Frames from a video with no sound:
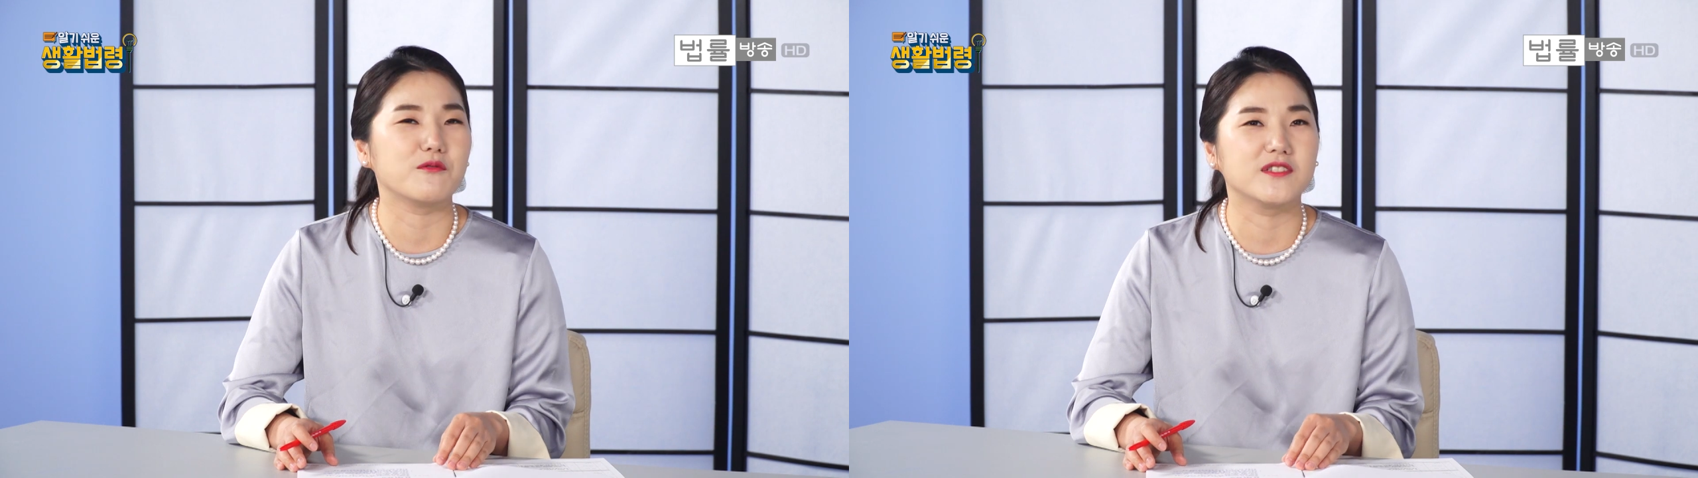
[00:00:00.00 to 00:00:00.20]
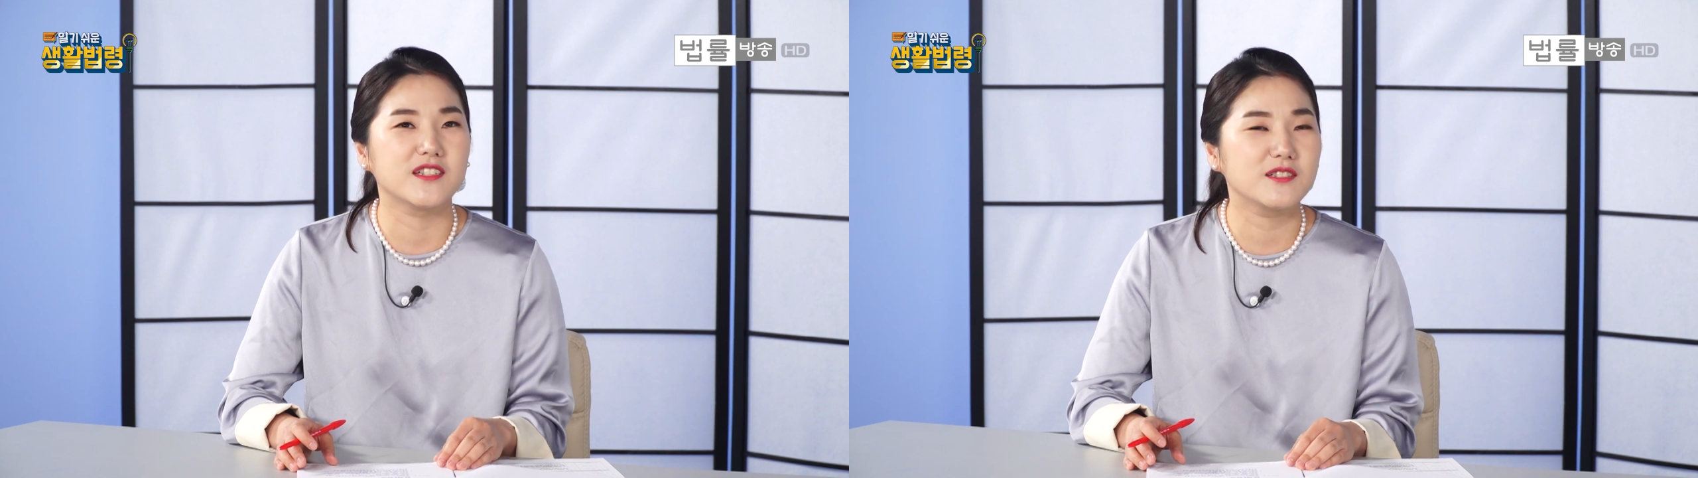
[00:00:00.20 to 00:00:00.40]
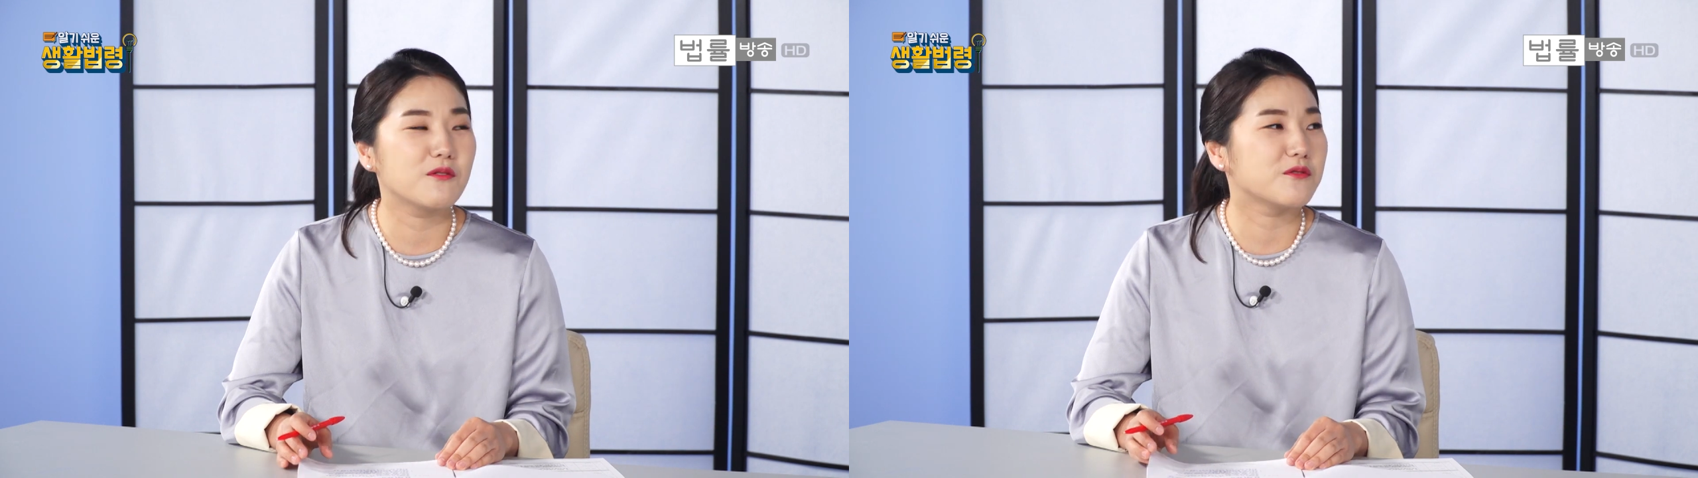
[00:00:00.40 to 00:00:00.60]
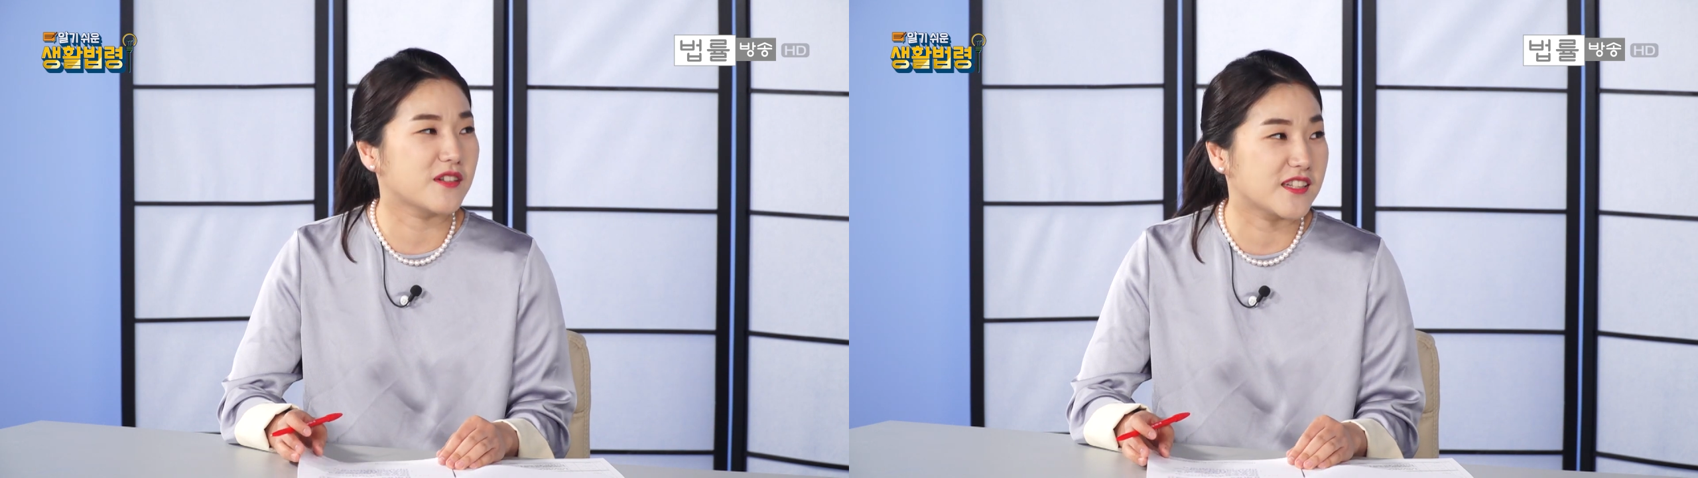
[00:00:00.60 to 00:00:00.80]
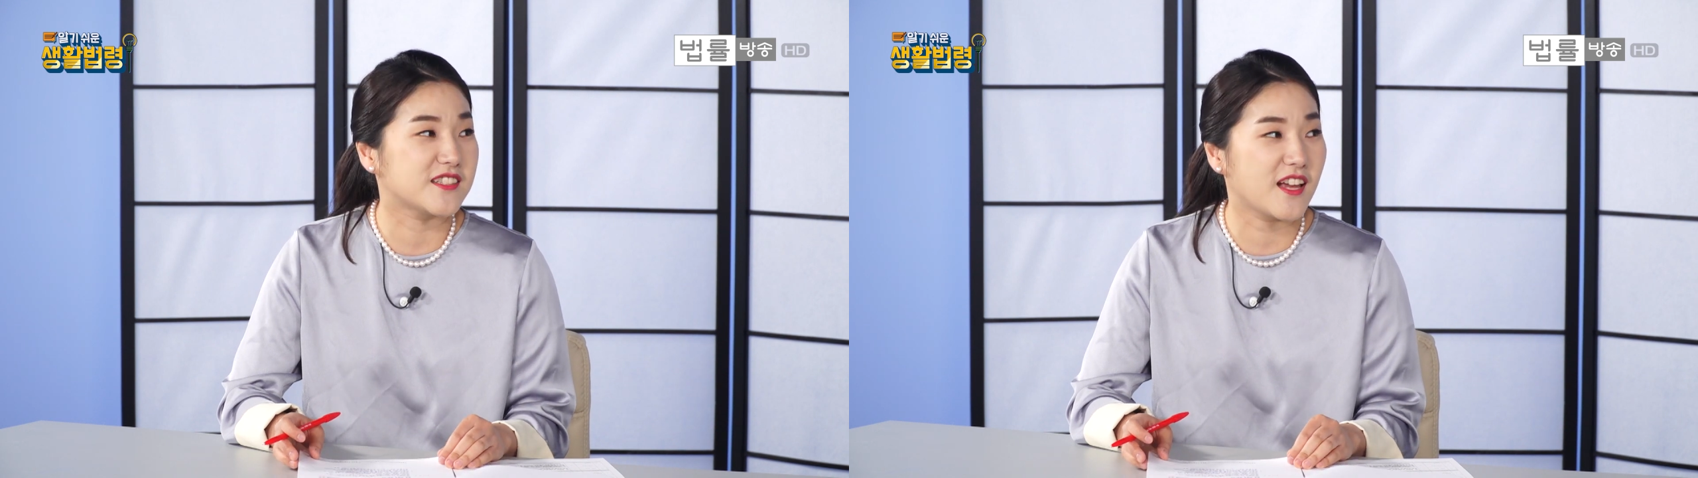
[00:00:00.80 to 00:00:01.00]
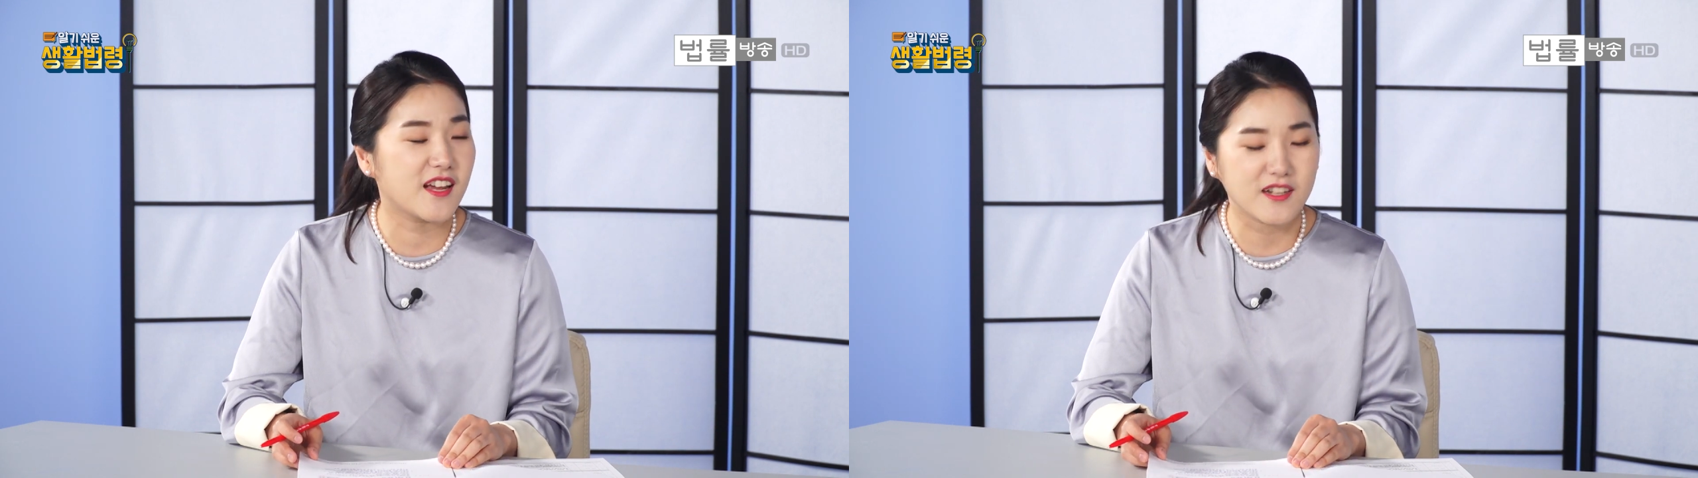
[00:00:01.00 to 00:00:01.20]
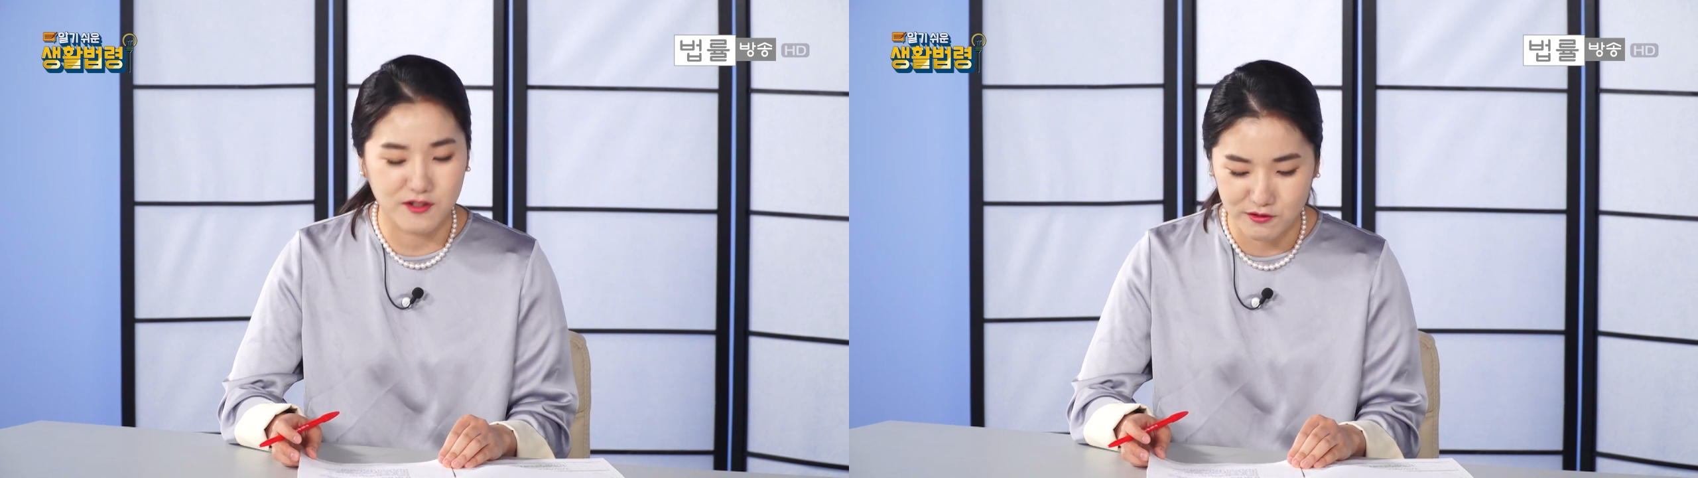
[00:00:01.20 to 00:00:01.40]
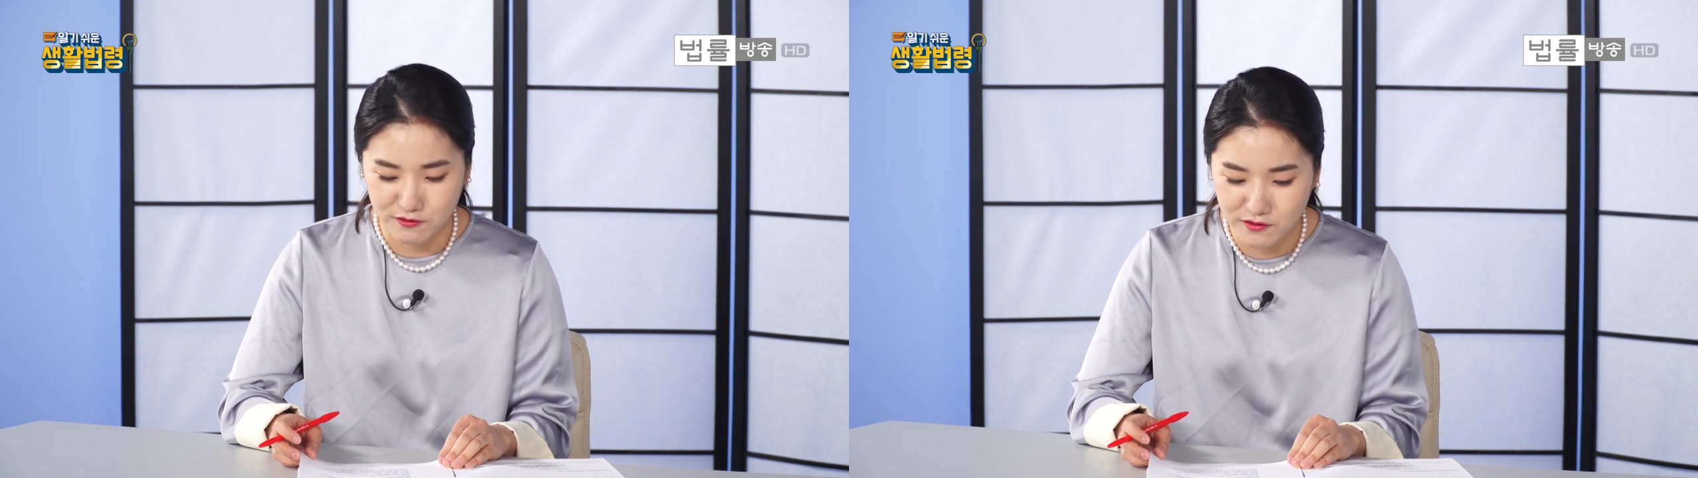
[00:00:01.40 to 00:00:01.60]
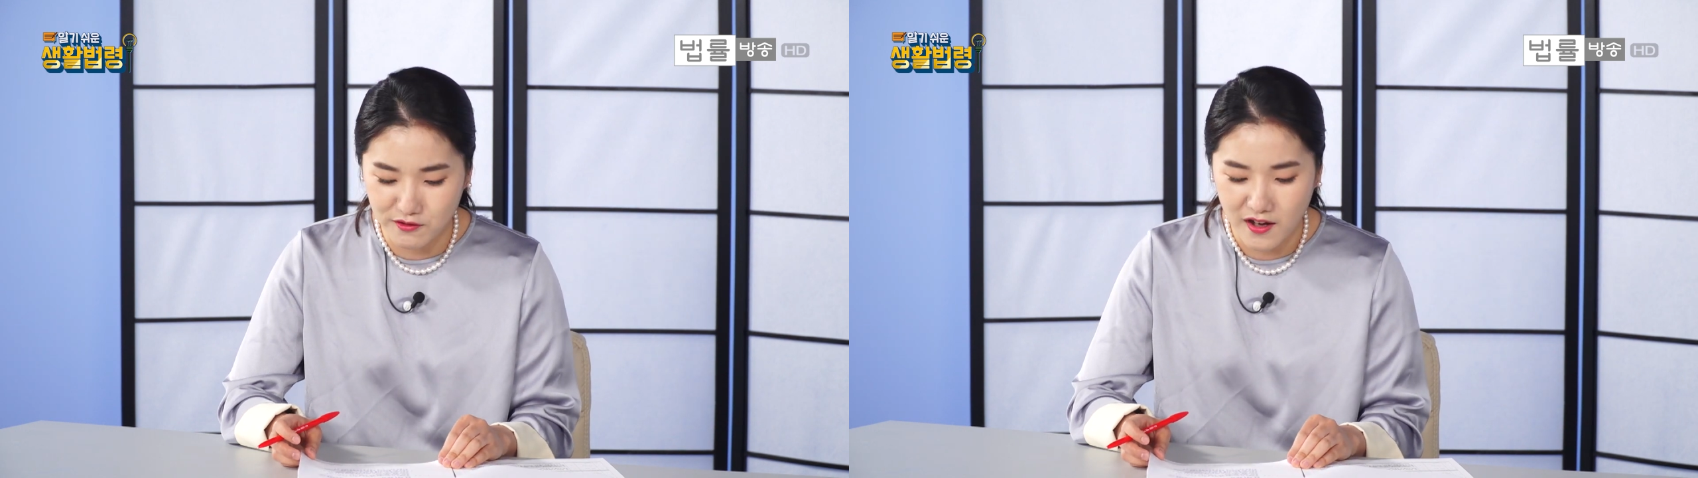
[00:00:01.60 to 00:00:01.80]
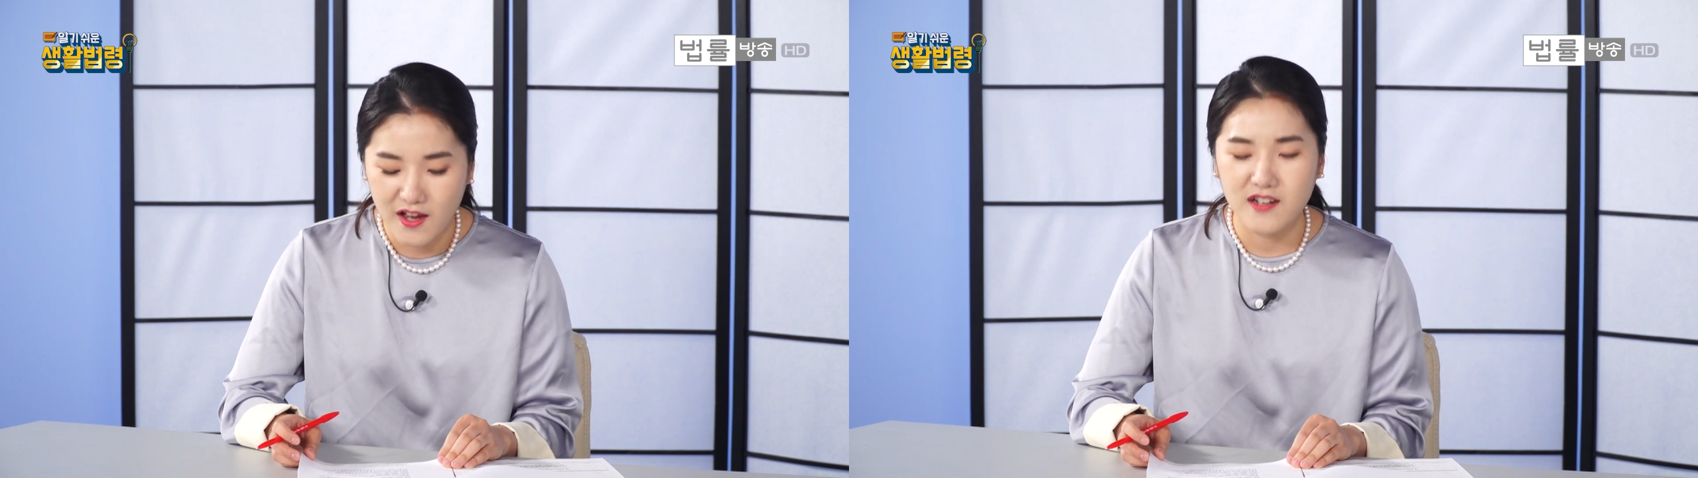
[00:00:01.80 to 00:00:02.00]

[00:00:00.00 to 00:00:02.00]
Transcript: 이제 신고를 같이 해가지고 네.